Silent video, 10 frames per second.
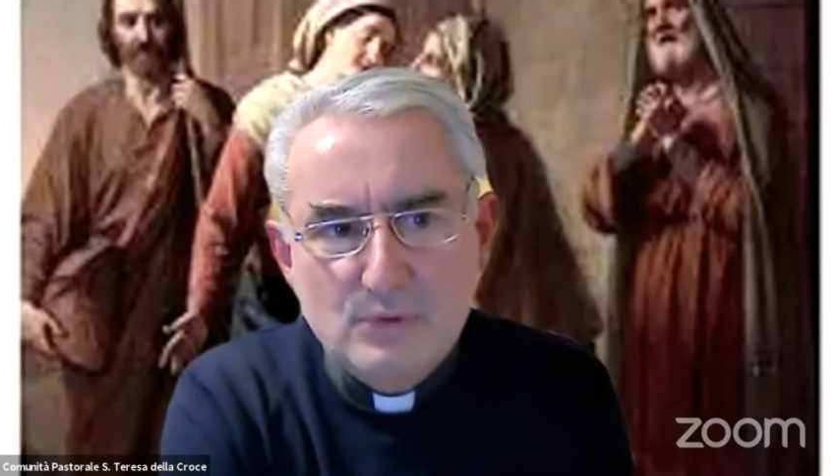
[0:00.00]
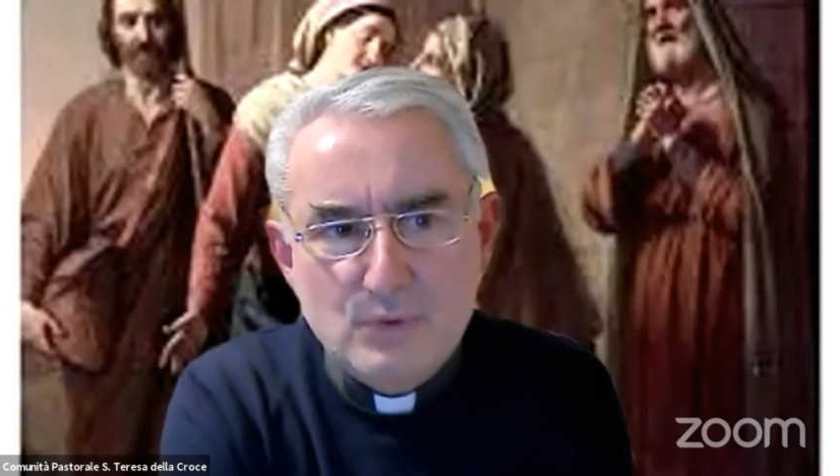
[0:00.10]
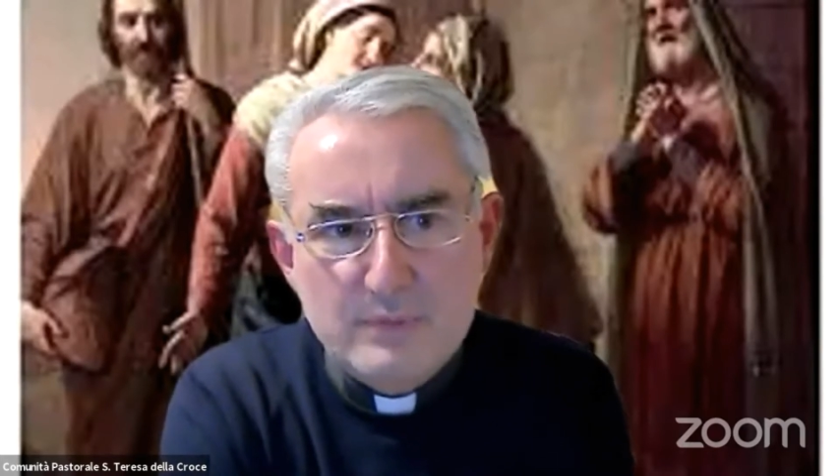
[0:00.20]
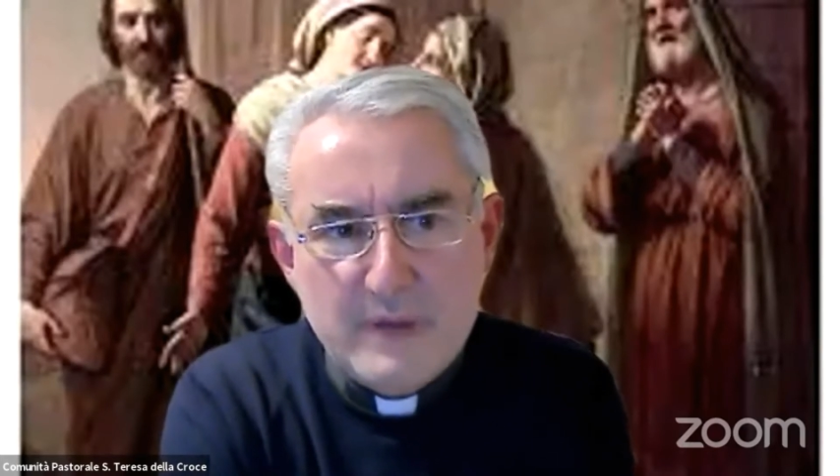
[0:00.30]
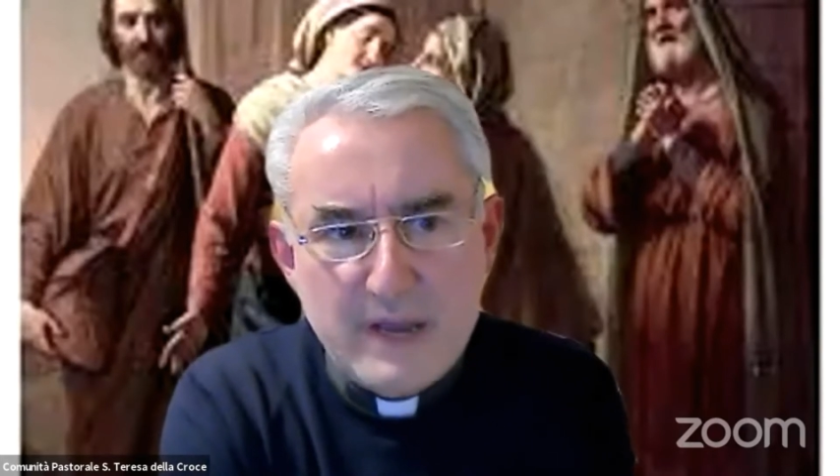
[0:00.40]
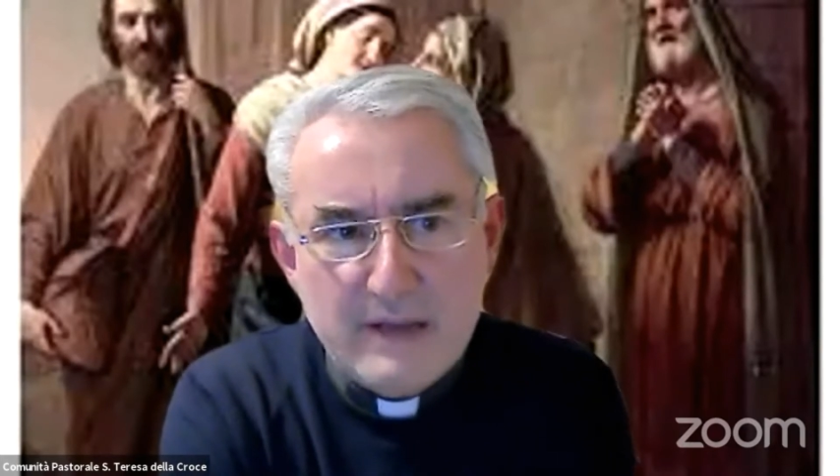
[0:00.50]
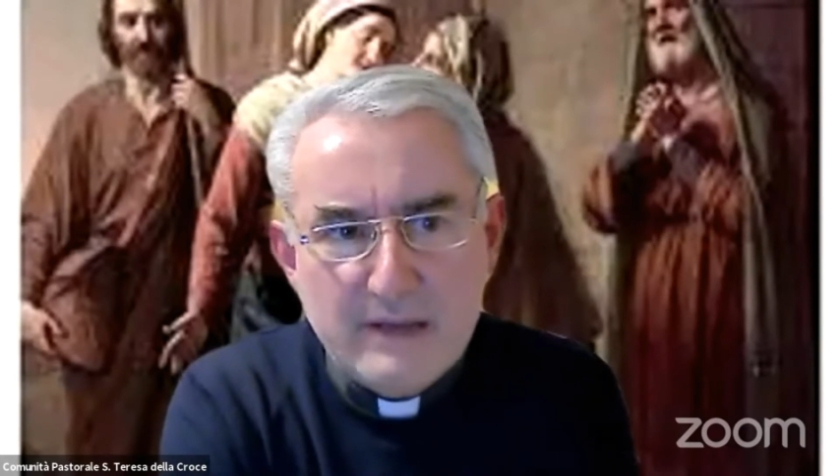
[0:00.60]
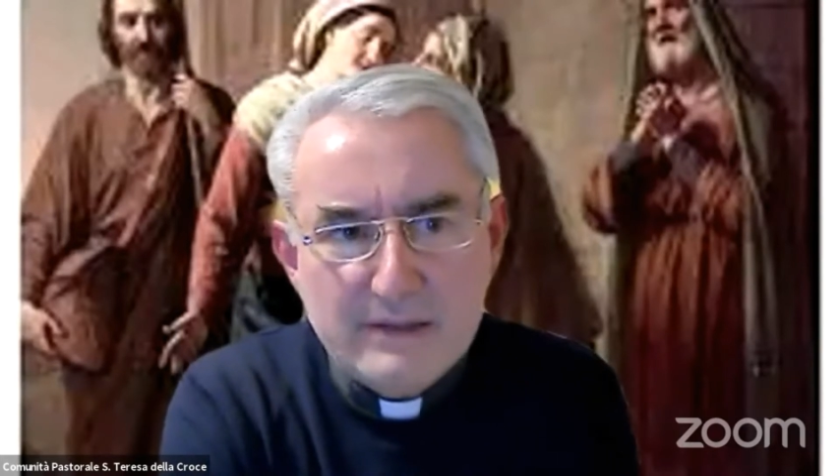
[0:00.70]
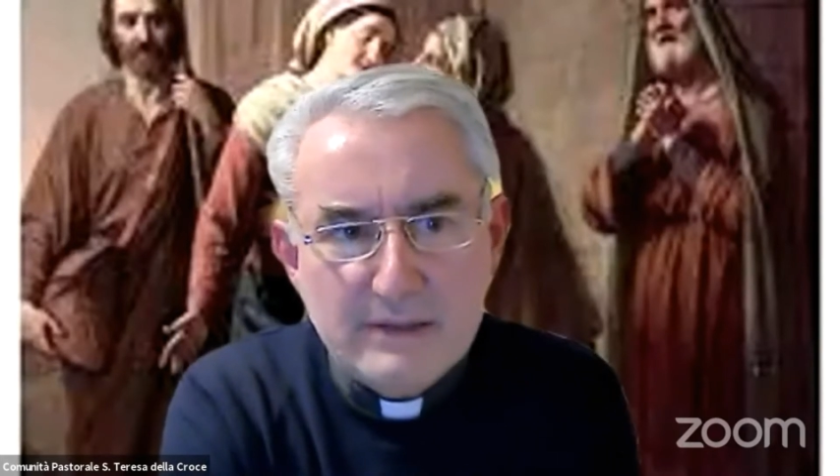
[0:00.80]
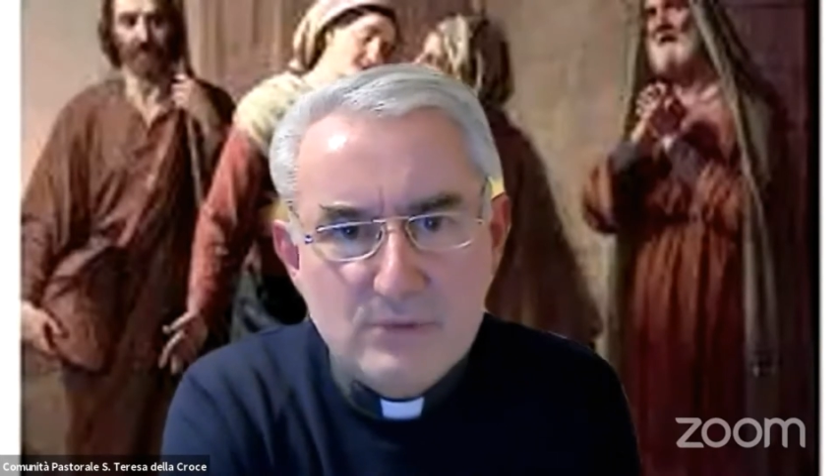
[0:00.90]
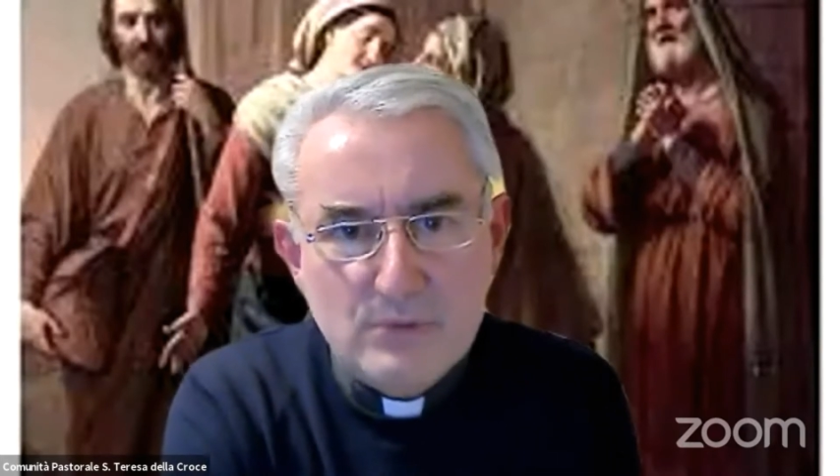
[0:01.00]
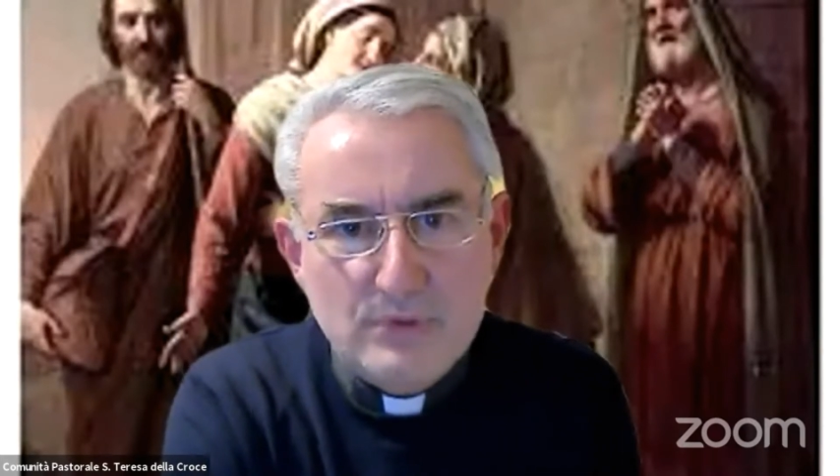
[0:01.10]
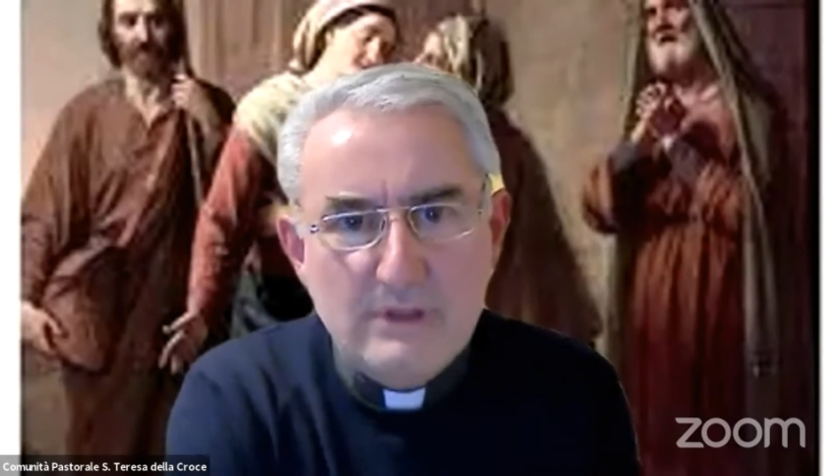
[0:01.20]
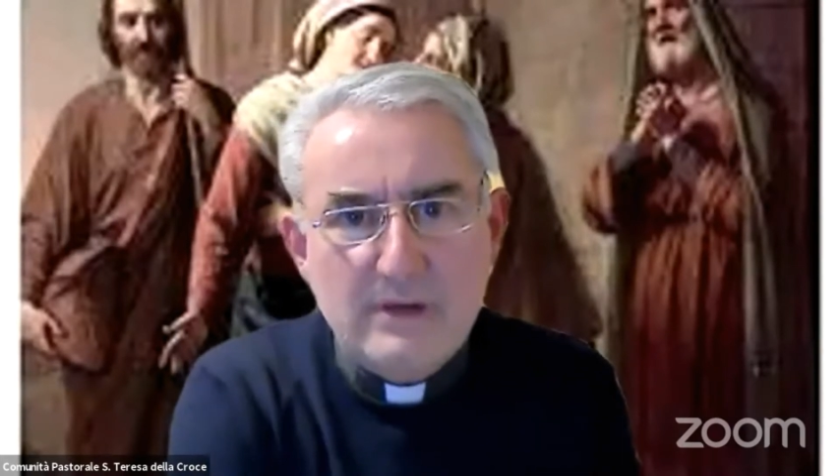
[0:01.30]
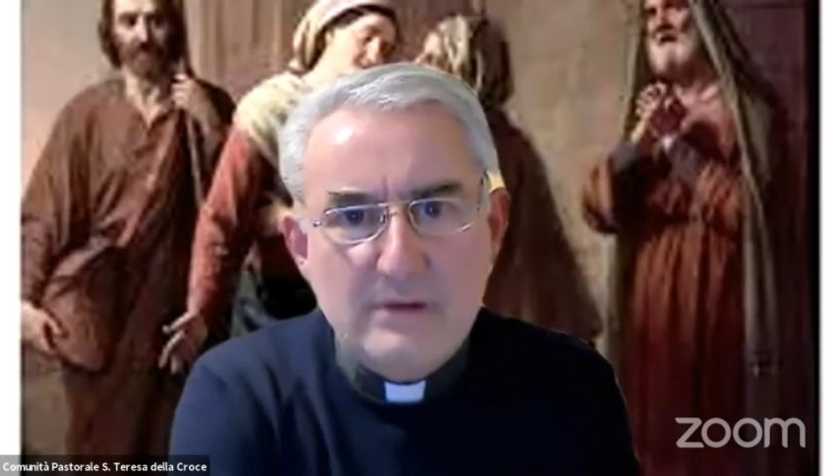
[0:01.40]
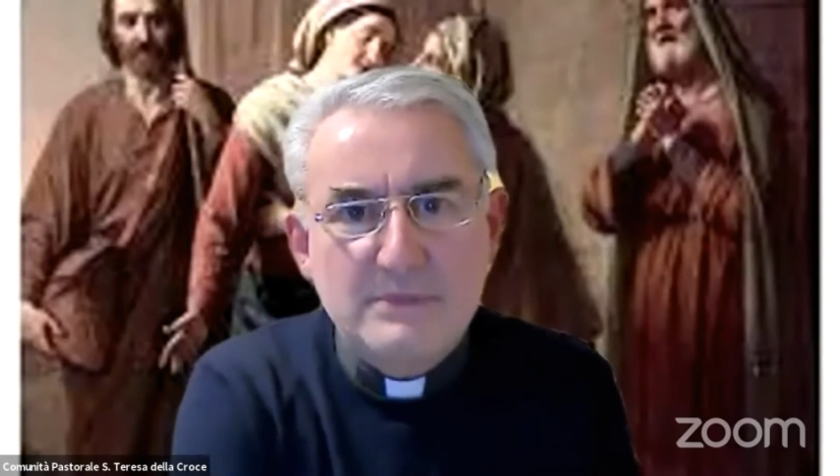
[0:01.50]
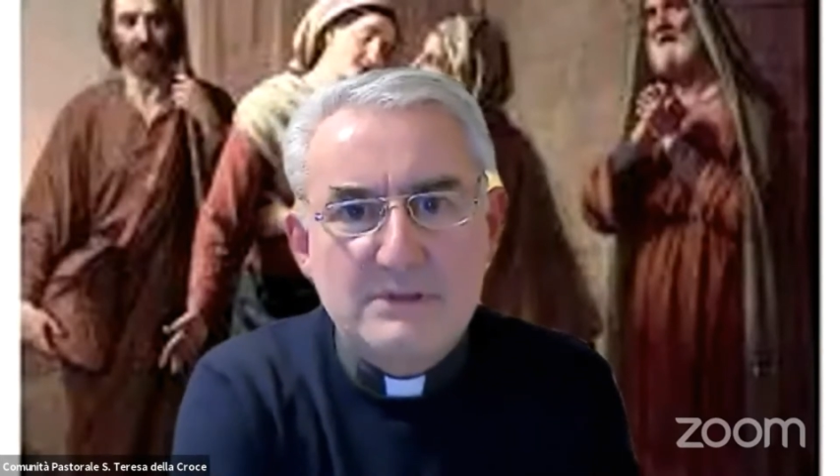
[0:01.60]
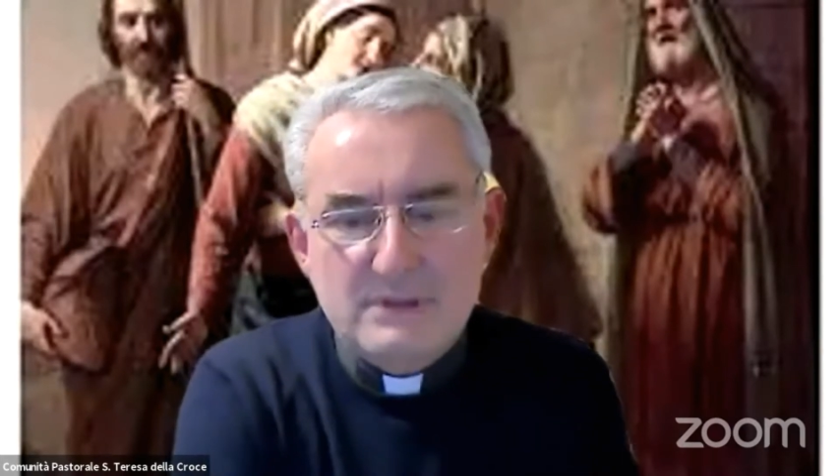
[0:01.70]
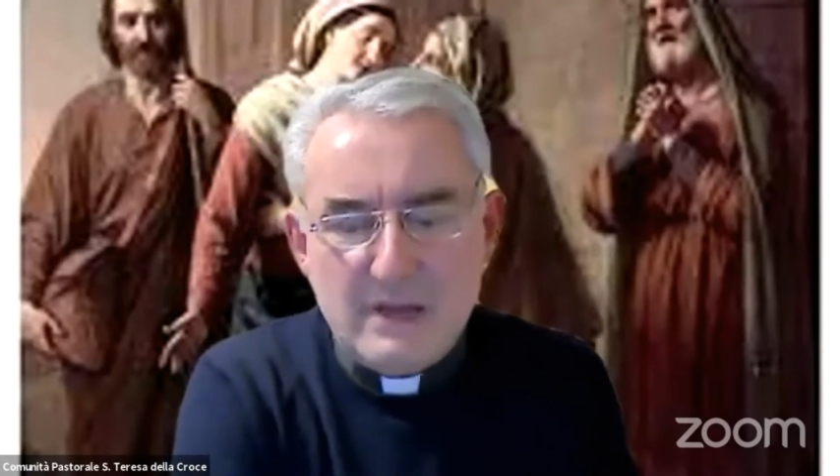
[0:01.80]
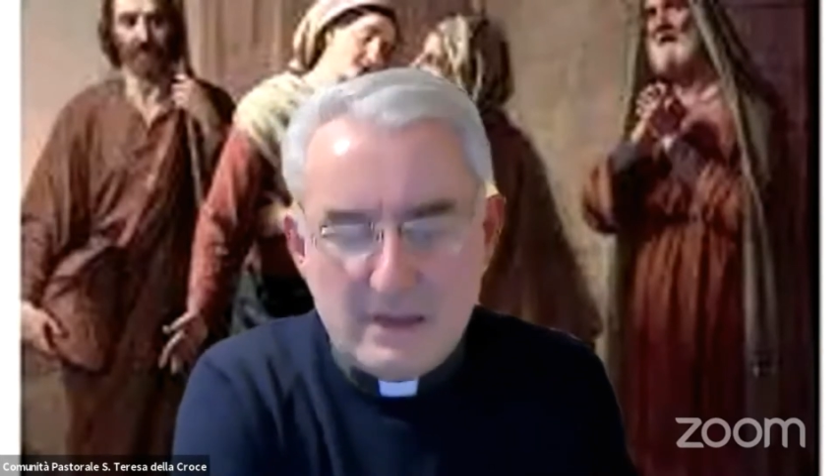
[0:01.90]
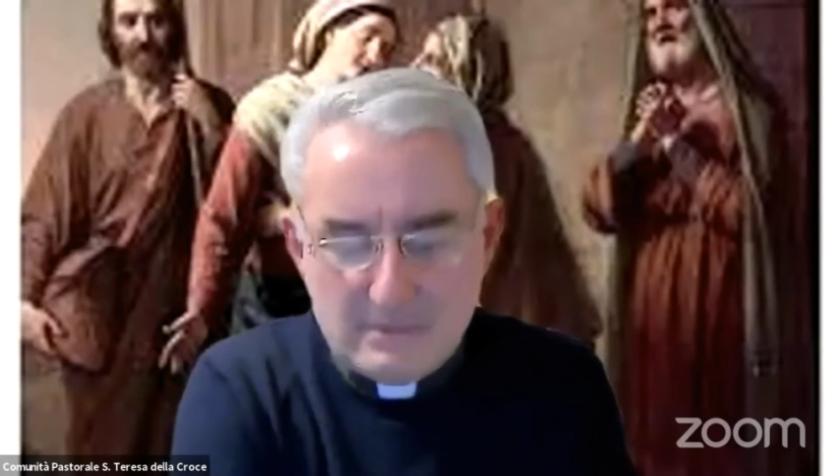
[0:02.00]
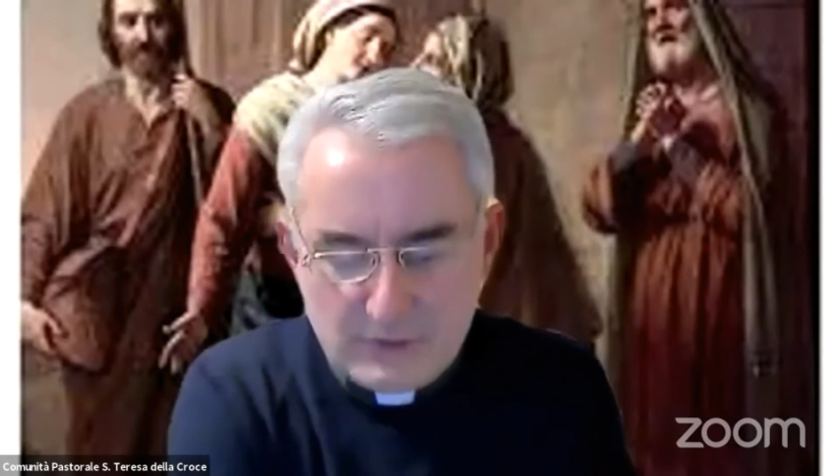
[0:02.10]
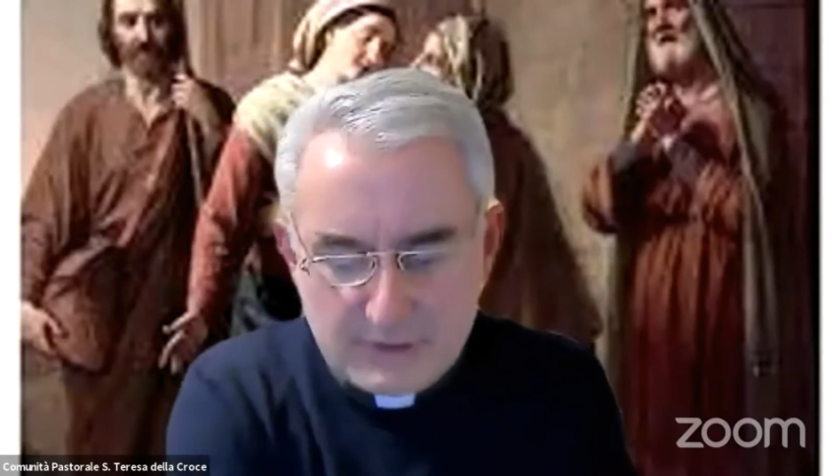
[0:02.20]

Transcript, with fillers: come anche noi li rimettiamo